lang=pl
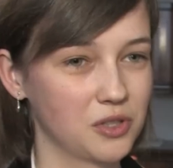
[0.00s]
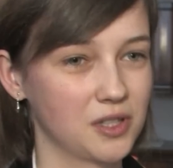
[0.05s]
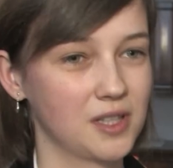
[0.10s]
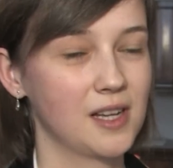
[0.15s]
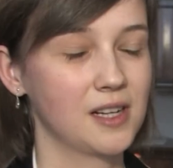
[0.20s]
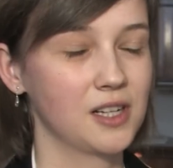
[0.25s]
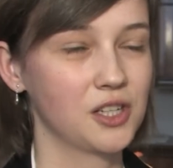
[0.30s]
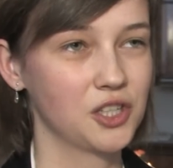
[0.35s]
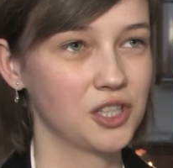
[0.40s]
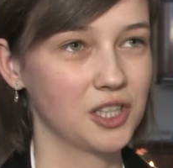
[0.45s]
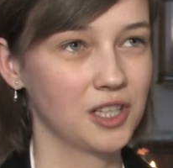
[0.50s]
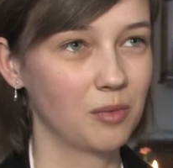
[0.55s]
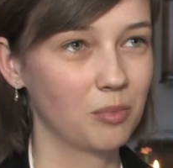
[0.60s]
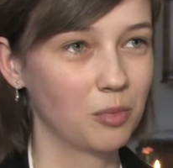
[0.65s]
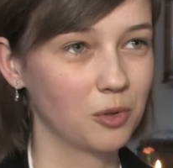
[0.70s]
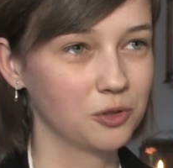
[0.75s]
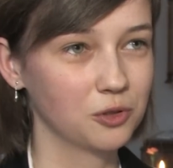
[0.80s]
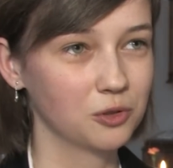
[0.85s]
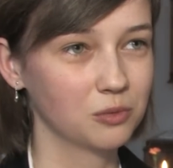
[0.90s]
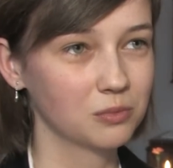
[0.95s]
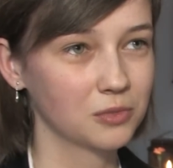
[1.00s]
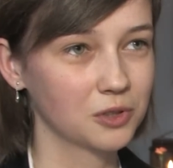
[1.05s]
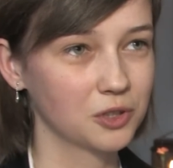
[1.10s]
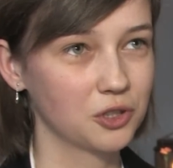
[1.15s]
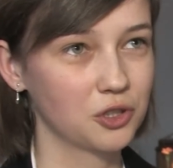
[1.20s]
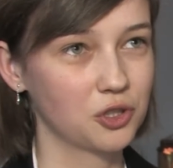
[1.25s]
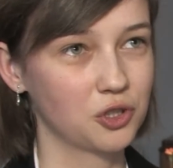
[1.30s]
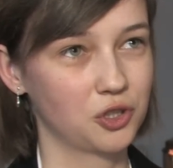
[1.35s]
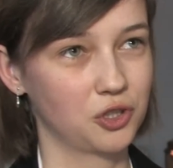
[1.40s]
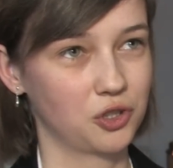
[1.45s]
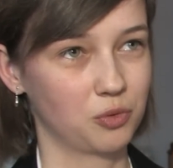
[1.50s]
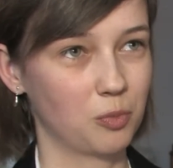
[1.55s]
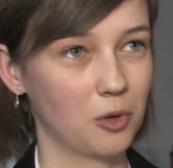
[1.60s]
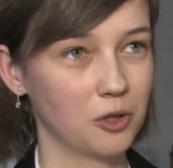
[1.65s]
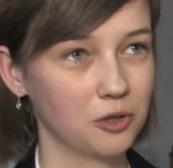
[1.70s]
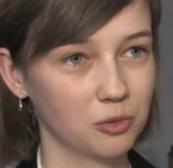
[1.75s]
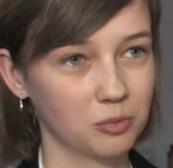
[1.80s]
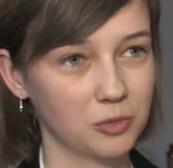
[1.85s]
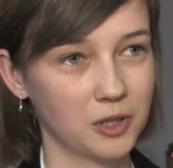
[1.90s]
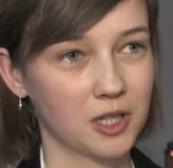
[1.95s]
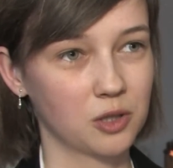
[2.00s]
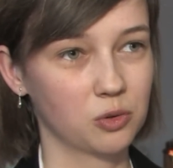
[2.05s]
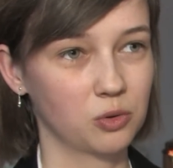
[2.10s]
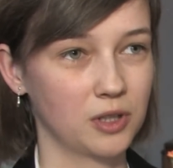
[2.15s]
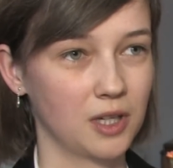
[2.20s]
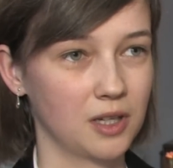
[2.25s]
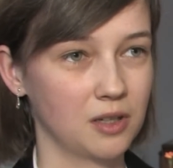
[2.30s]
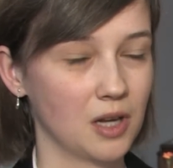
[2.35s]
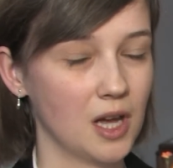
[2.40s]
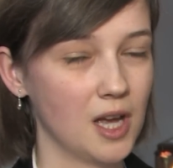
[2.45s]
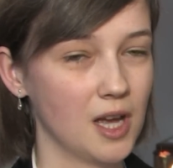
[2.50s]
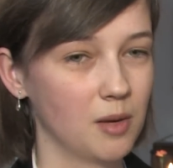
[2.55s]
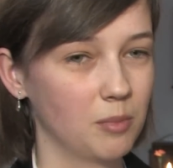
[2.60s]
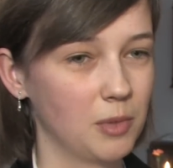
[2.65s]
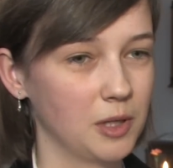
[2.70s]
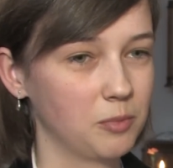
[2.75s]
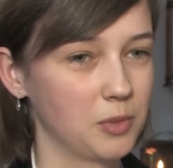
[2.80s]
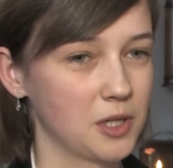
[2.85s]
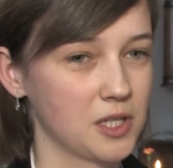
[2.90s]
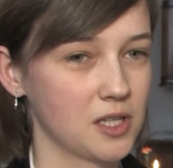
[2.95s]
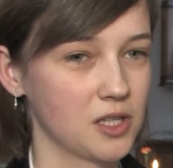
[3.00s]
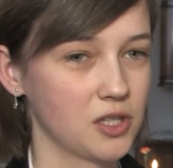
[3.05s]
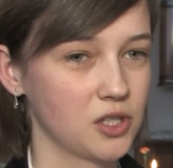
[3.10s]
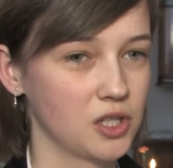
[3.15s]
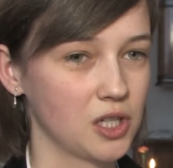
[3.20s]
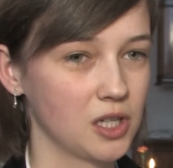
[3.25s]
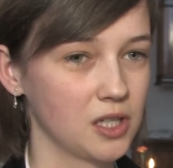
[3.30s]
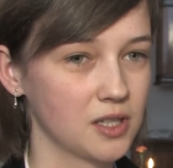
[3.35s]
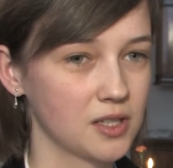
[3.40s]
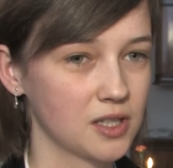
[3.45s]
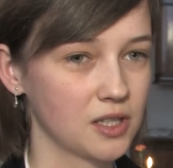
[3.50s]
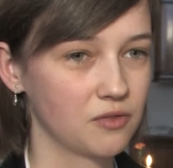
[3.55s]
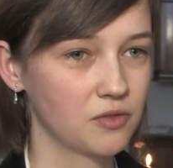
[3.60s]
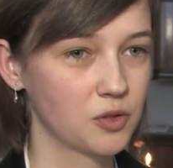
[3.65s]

znaleźć się na podium, gdyż podium, tak jak tutaj pan prezes Sielicki